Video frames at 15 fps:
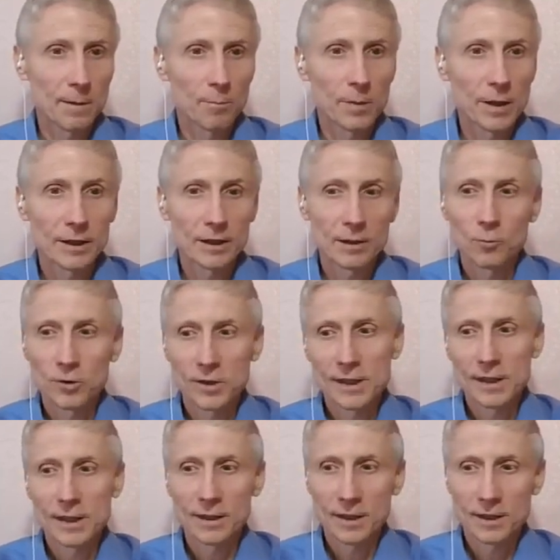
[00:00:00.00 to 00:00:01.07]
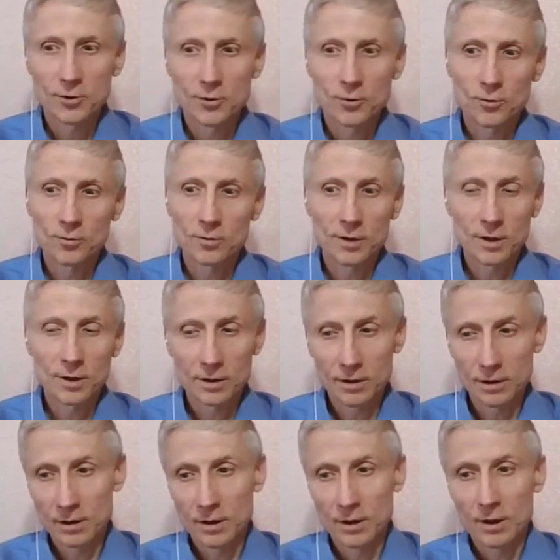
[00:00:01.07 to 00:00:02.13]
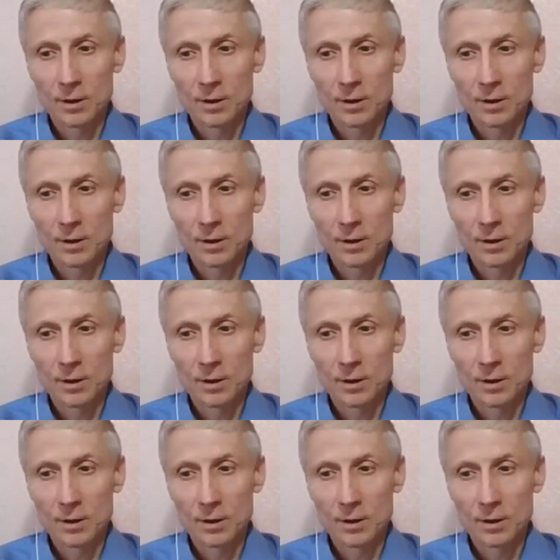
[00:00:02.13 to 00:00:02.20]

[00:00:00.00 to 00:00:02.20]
Поэтому ценностью Риты